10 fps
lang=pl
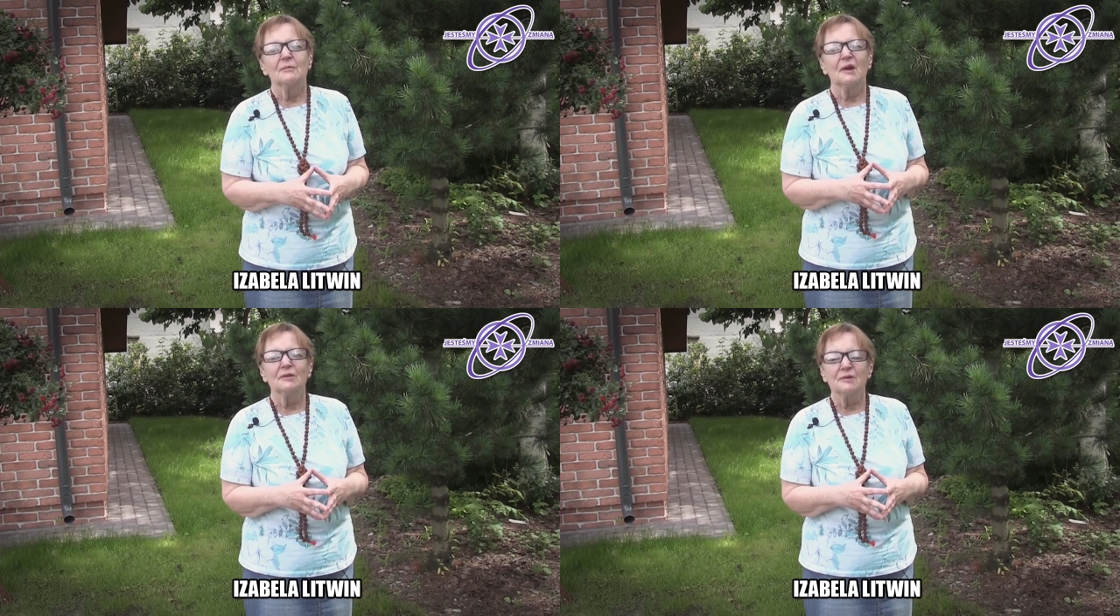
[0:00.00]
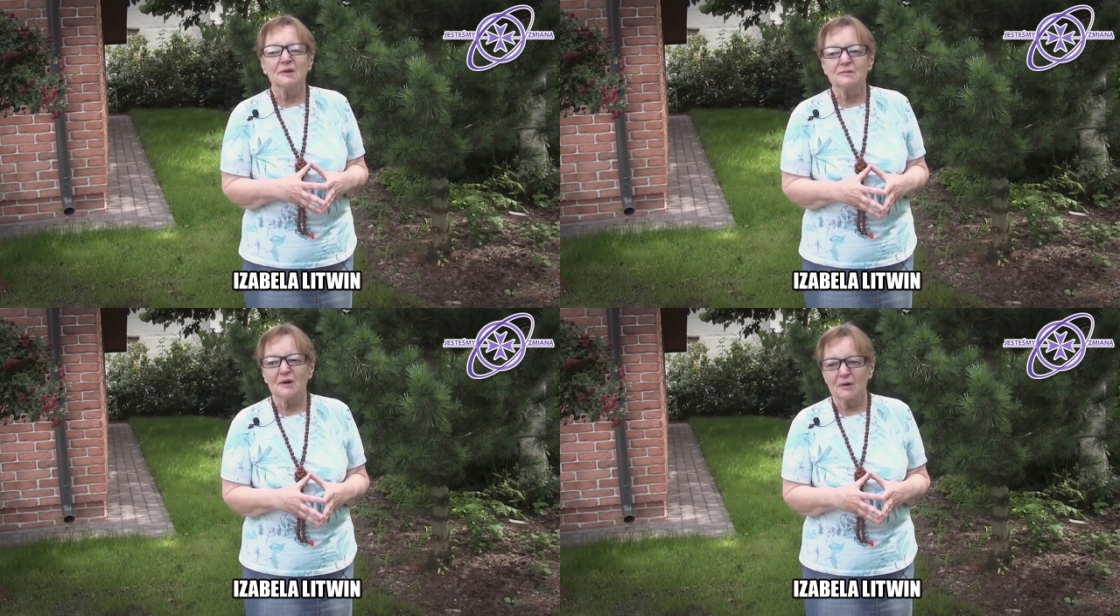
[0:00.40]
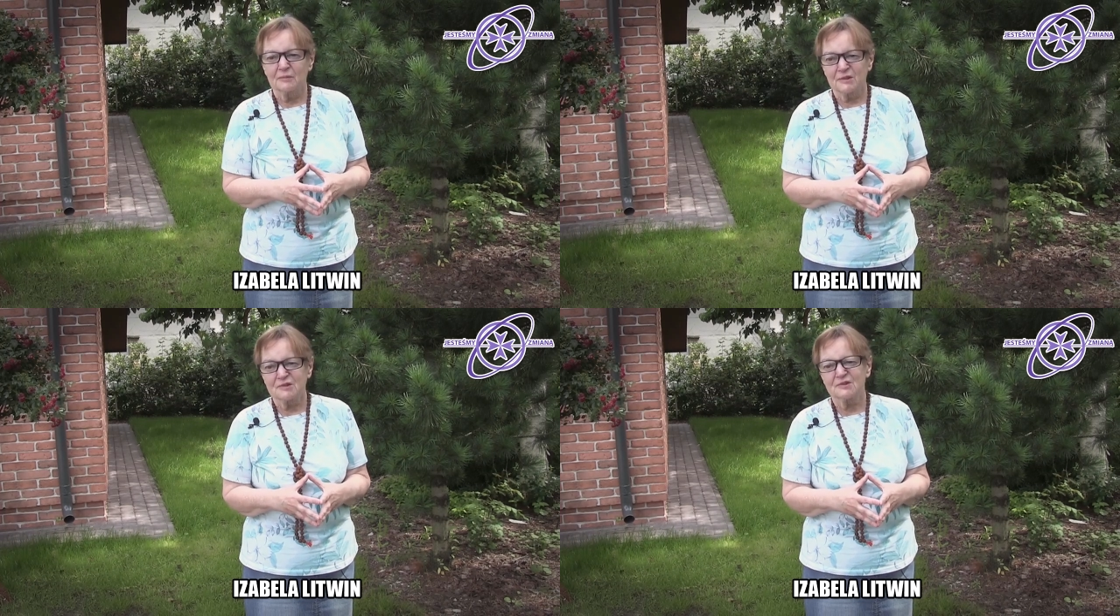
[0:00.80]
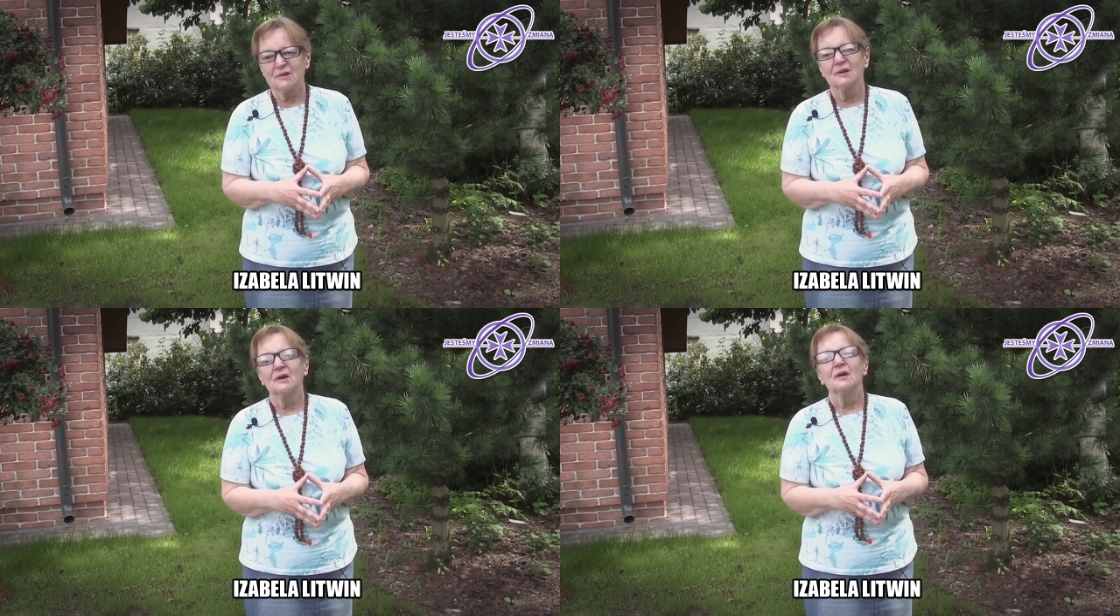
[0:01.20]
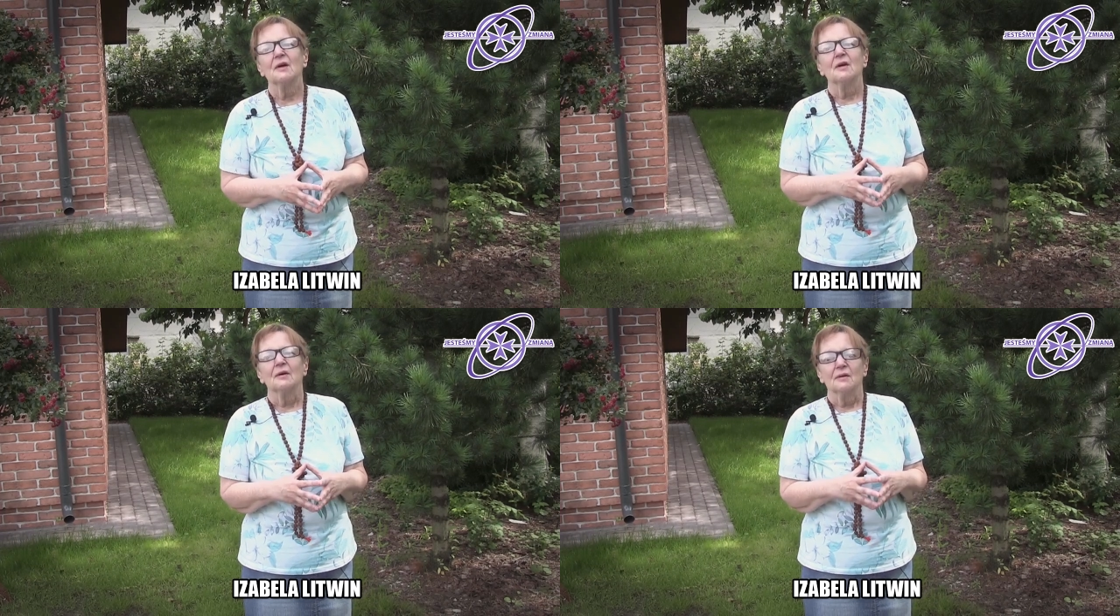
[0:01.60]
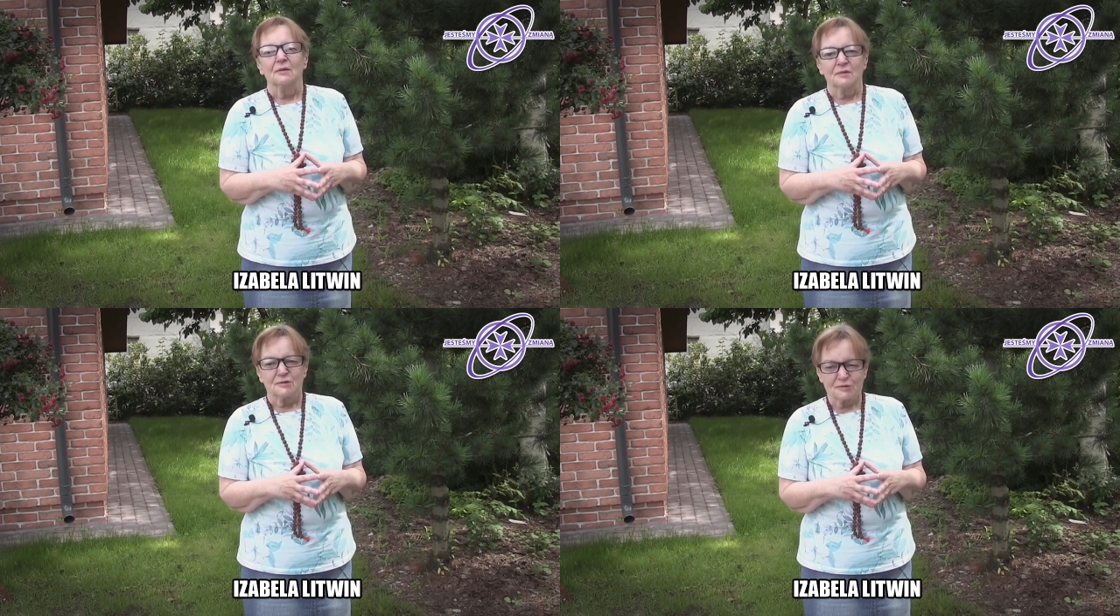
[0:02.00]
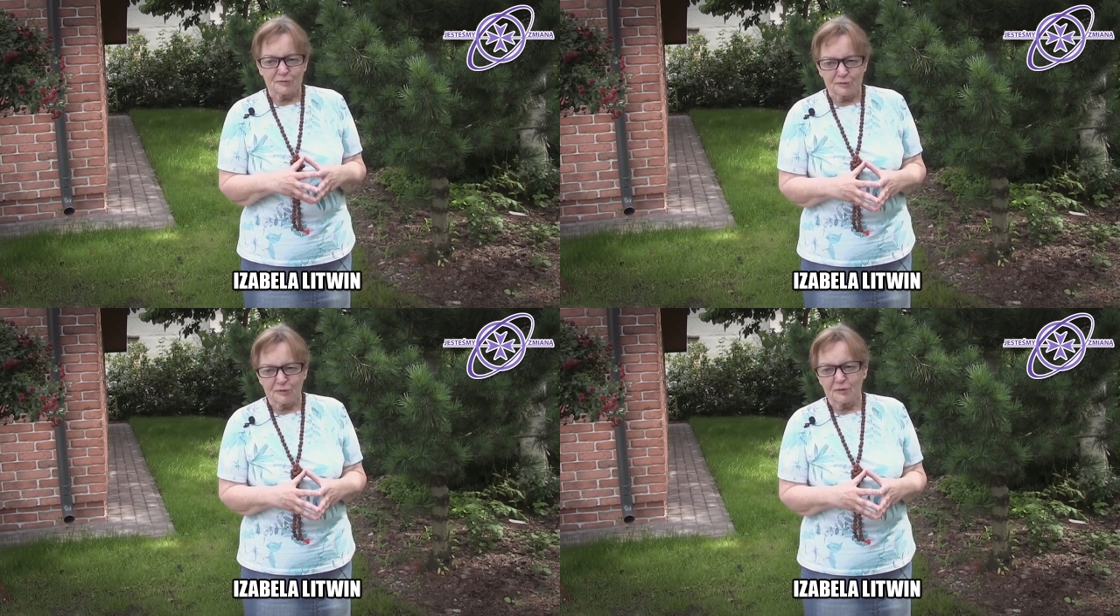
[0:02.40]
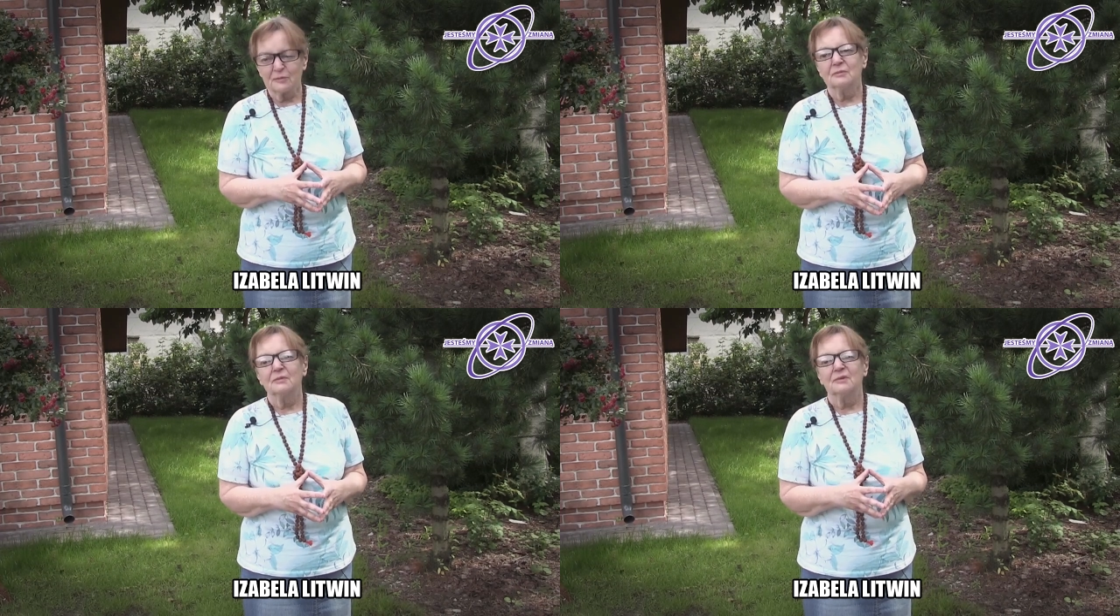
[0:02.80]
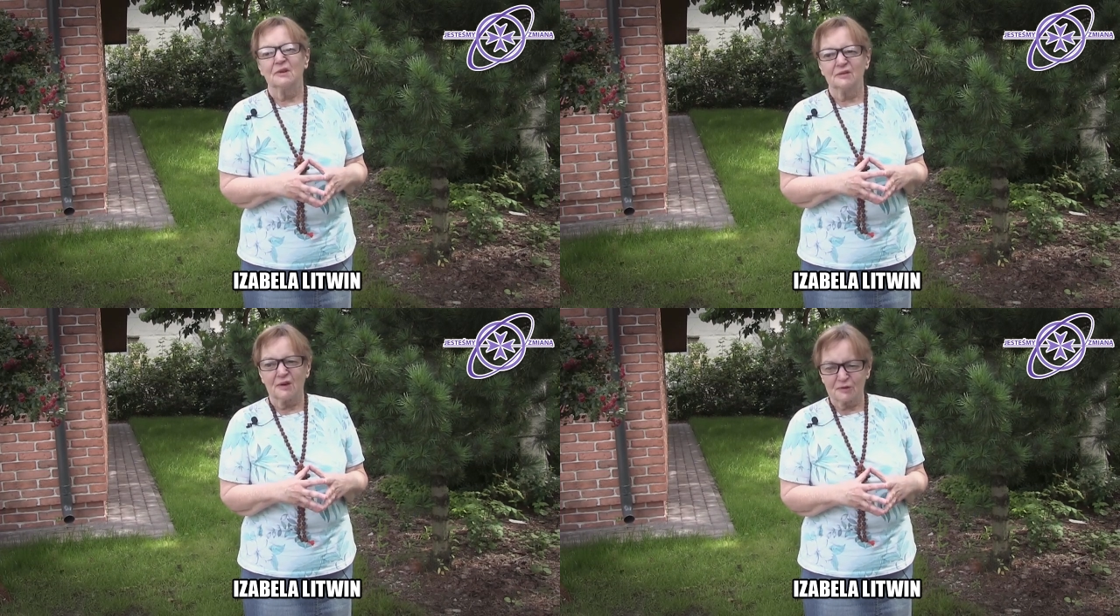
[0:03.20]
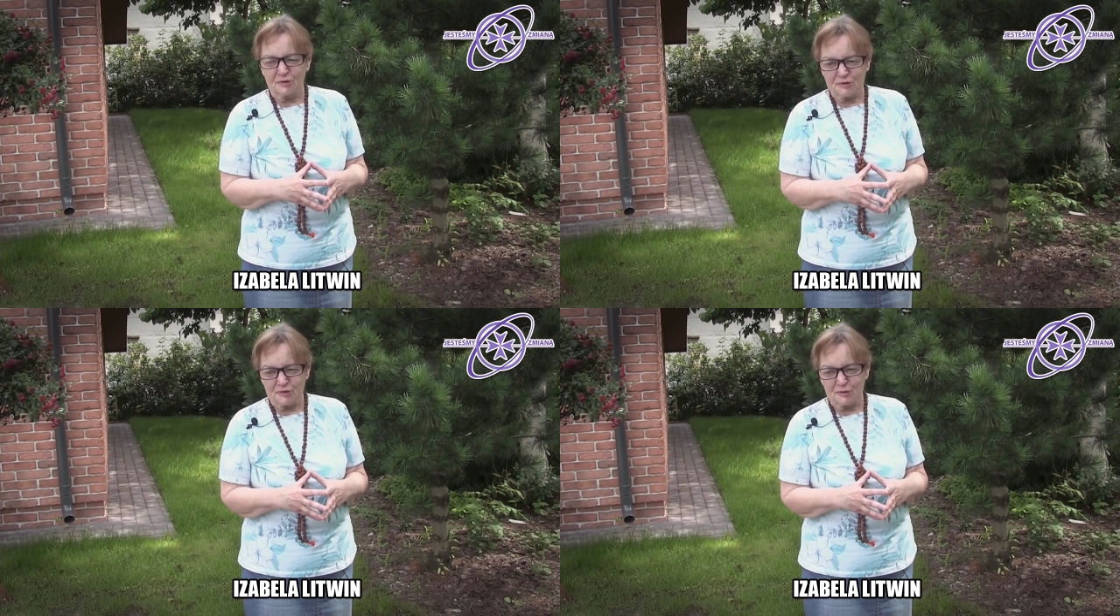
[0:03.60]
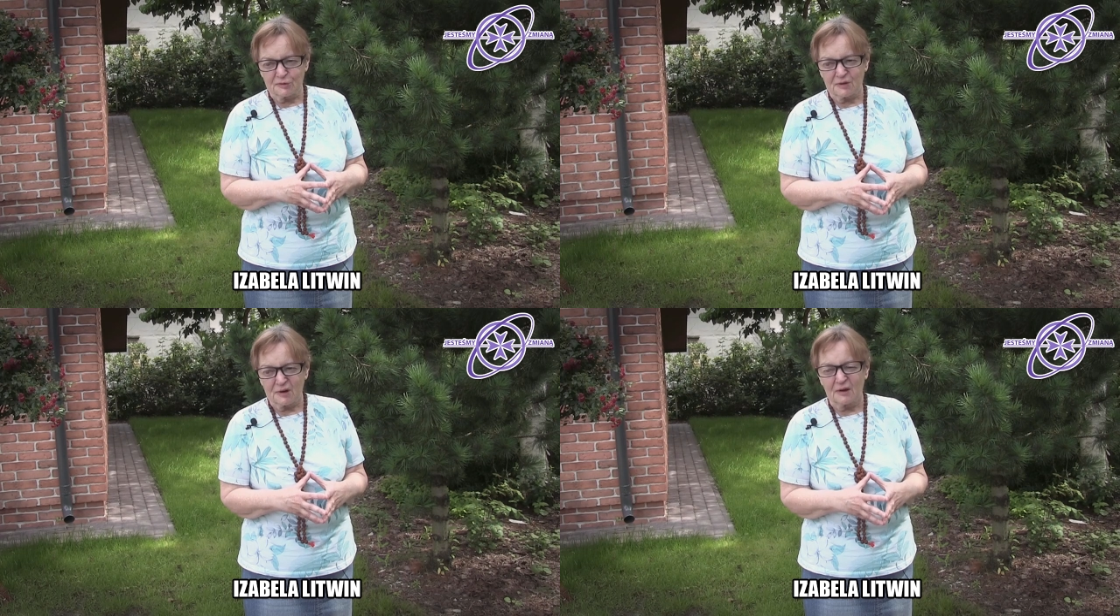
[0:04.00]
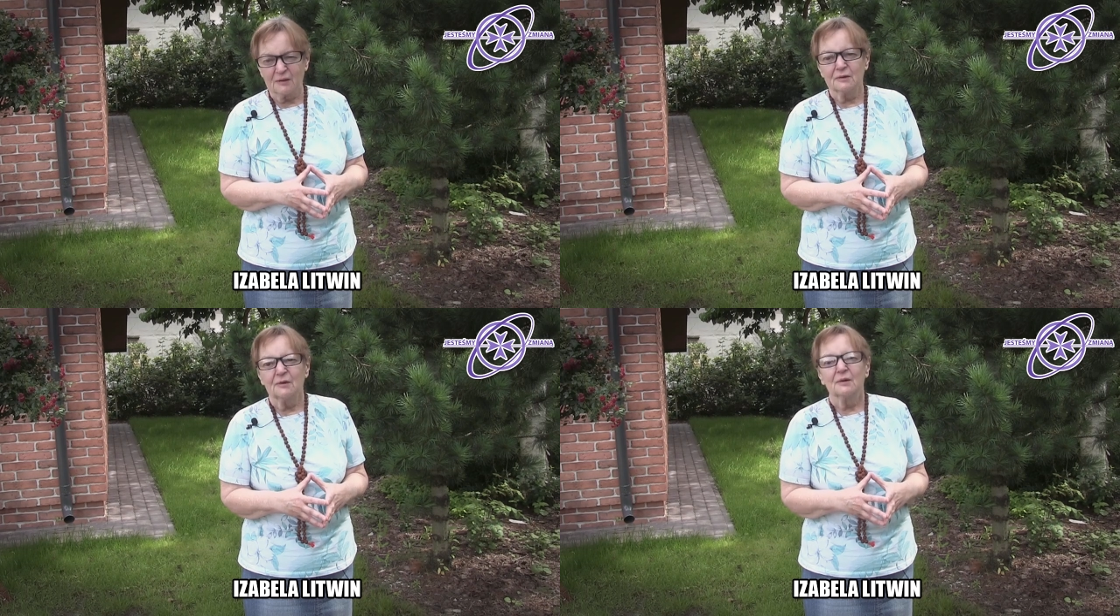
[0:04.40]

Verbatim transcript: Planujemy obecnie studium Nawigatorzy Jutra